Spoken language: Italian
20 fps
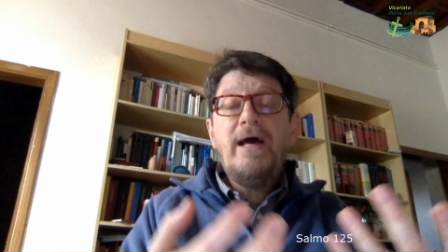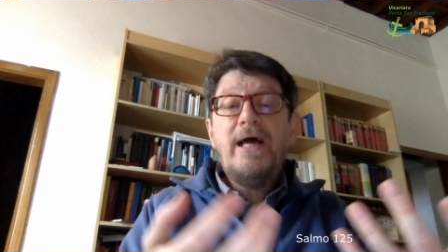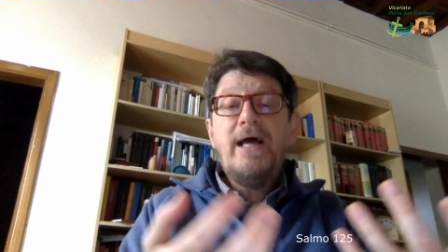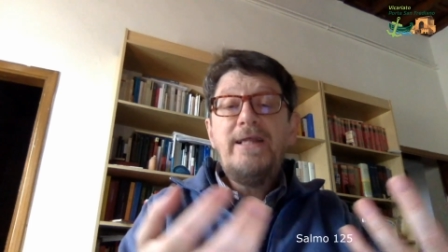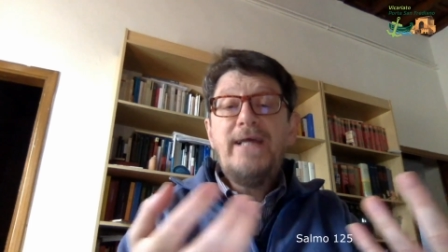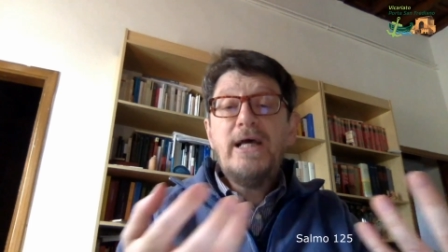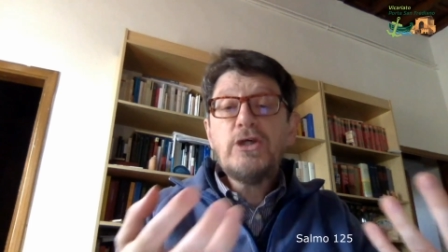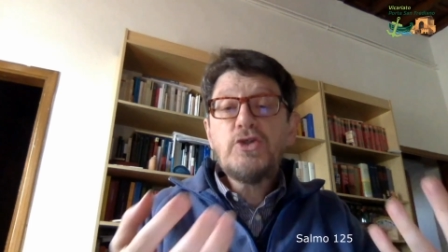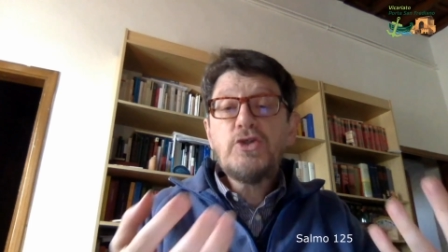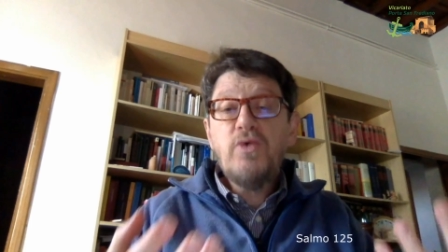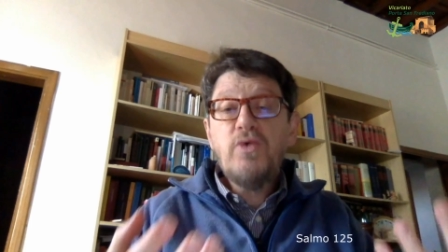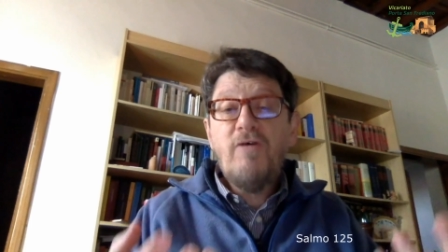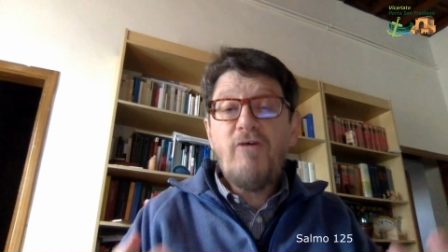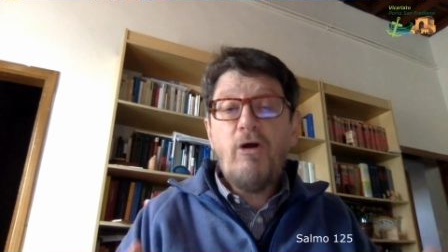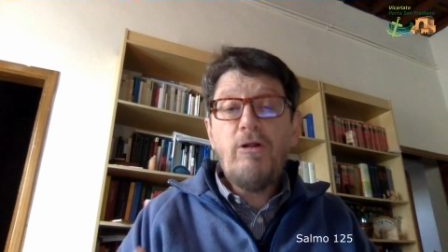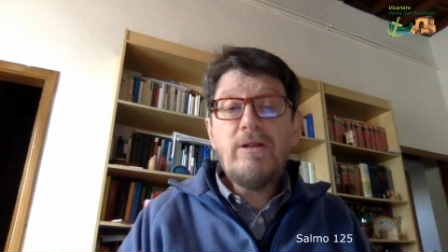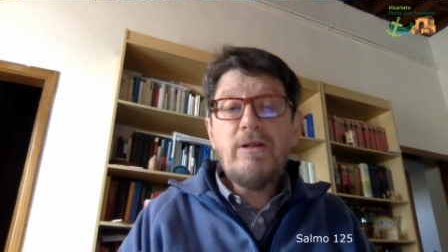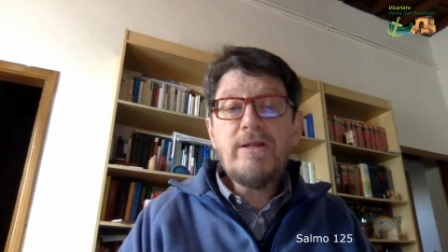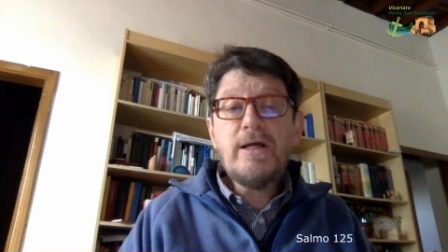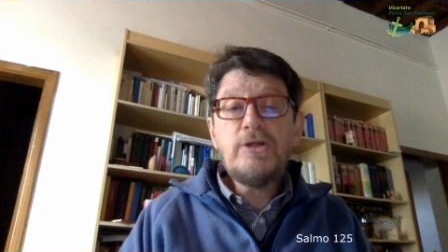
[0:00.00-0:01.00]
ed è a sua
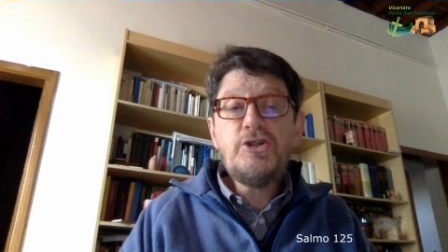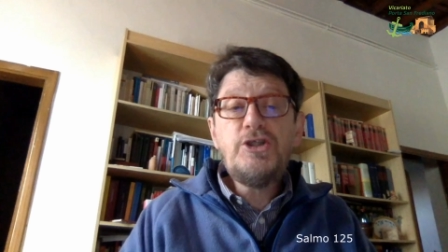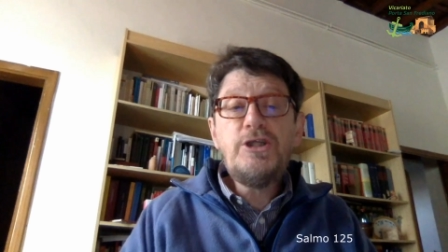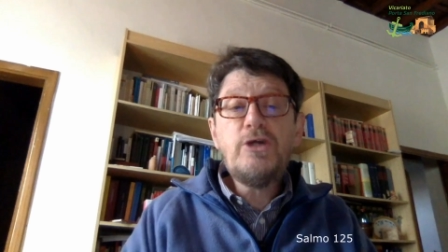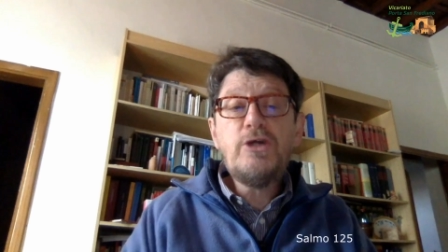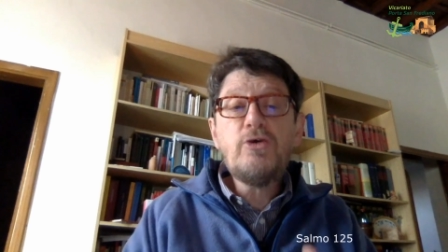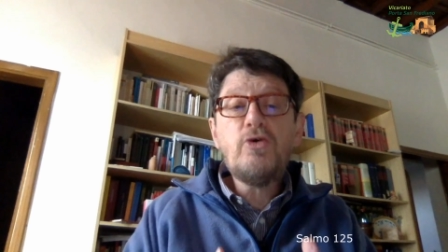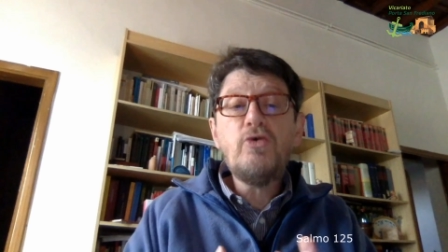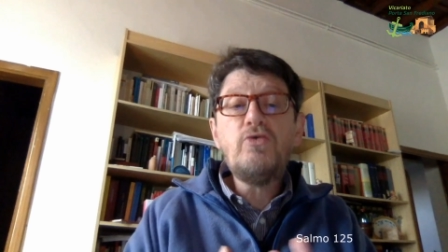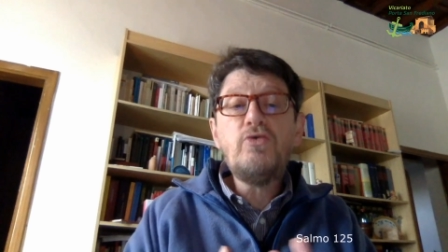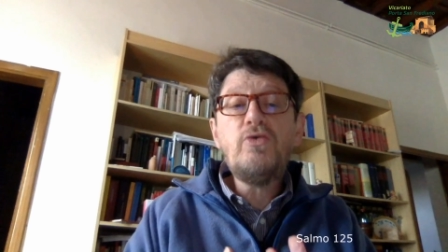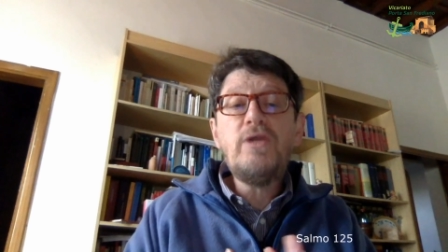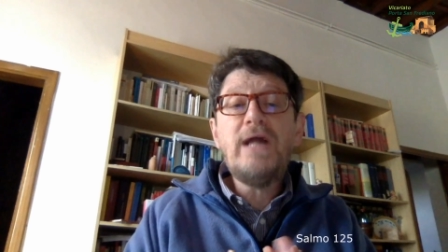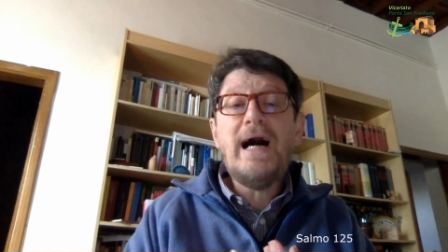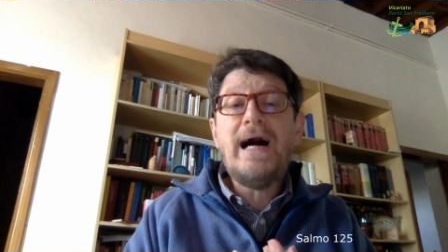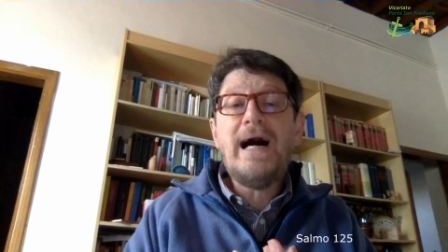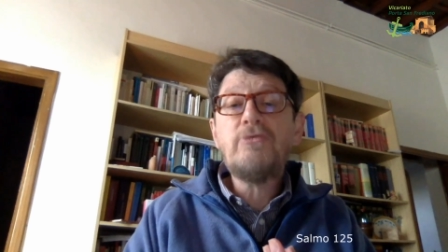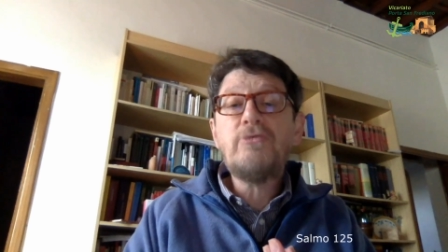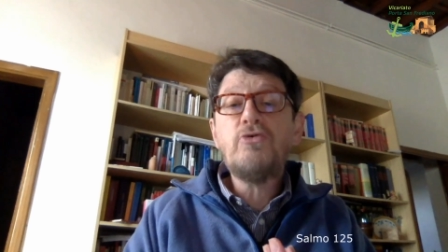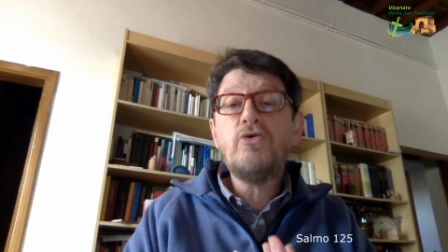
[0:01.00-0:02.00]
volta
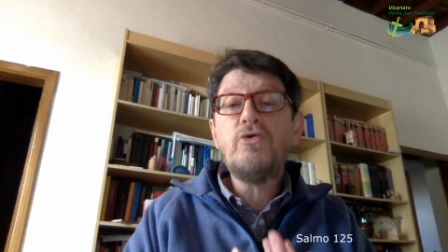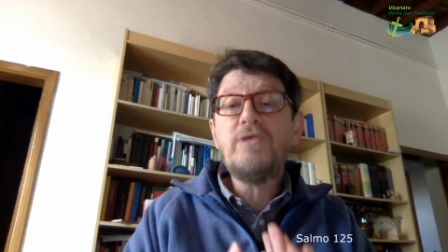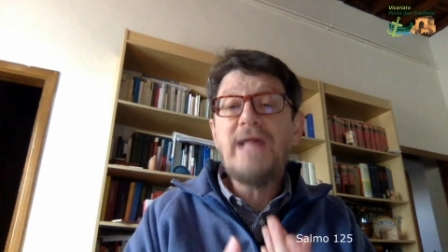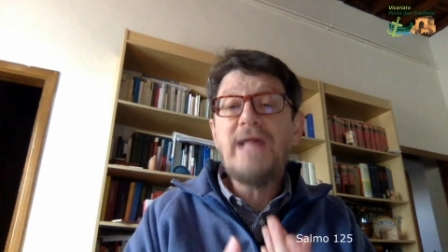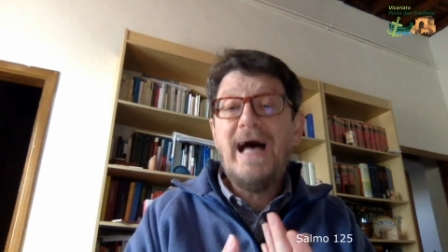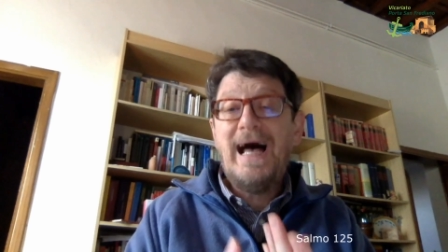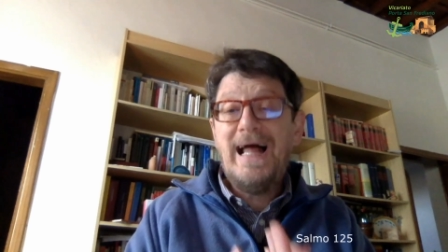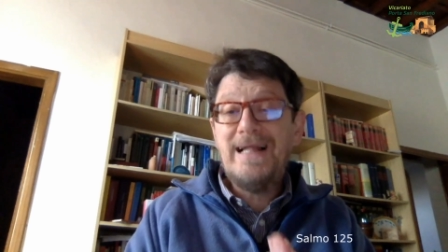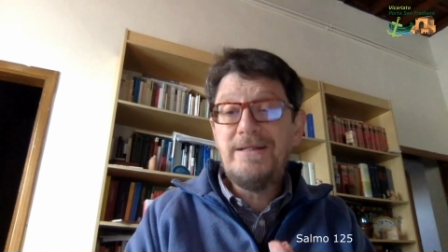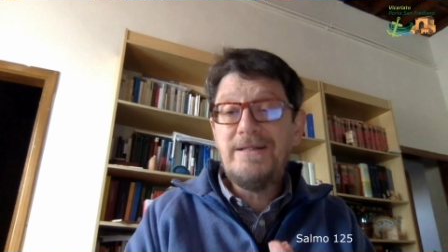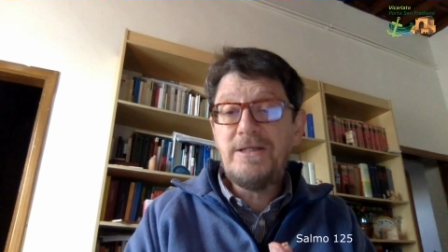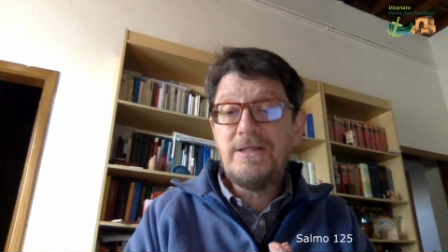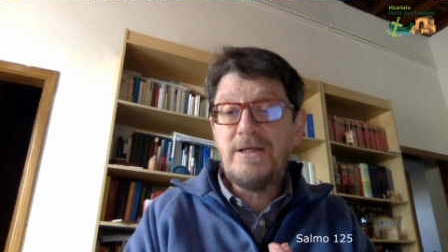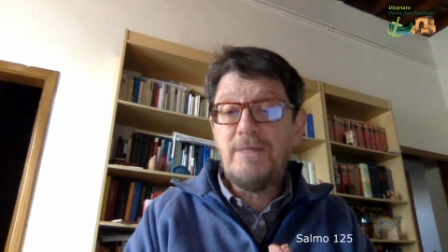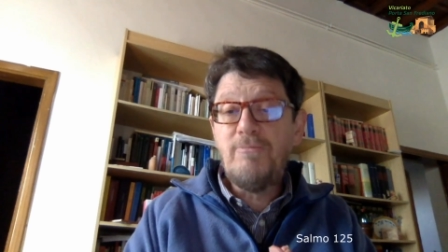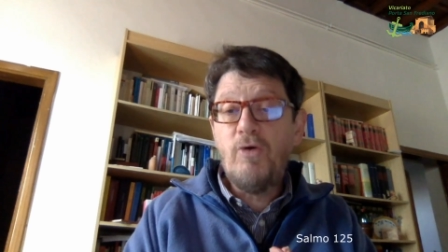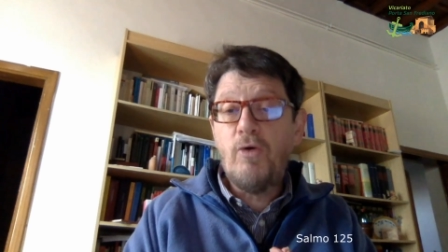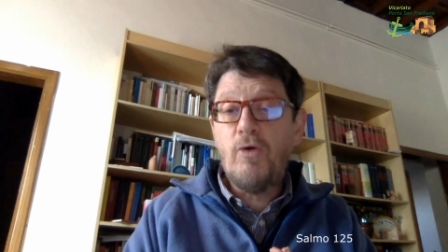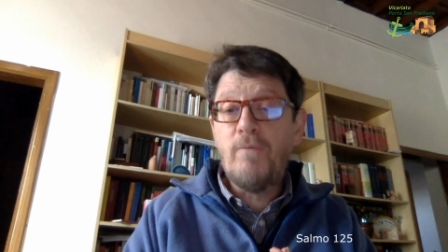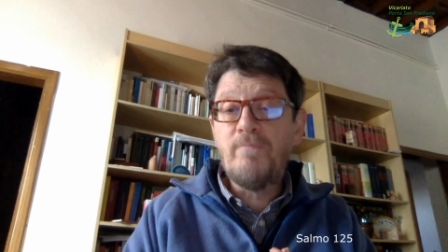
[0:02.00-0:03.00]
circondato da altri
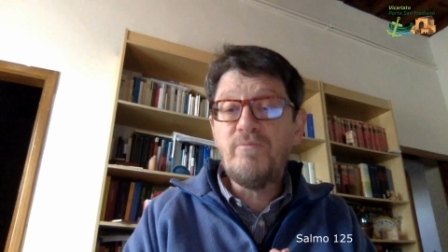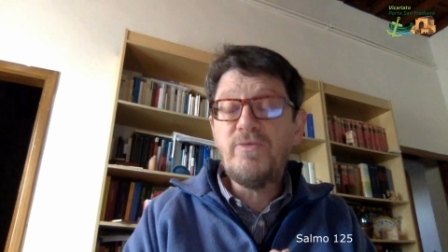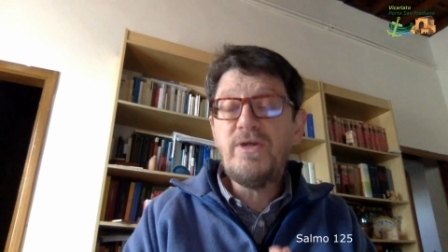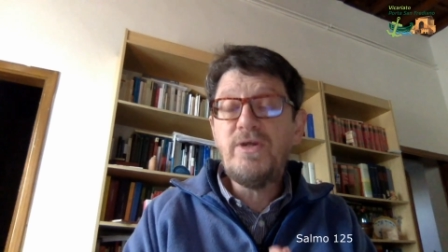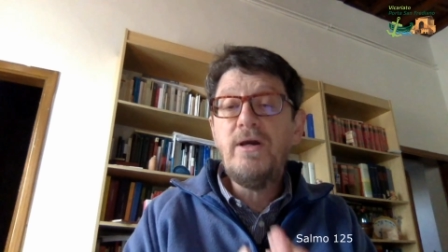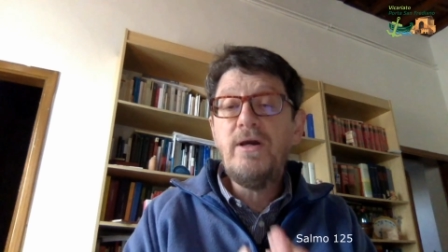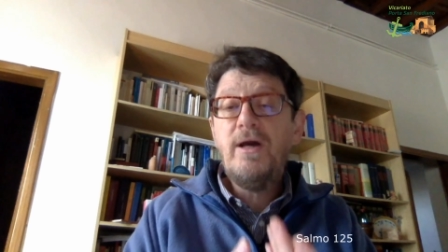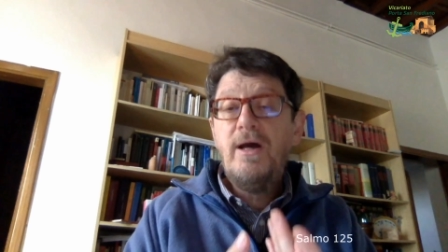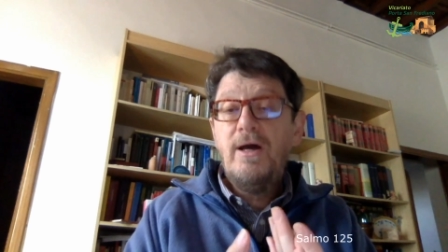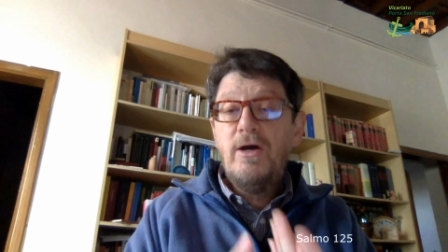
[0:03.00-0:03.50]
monti.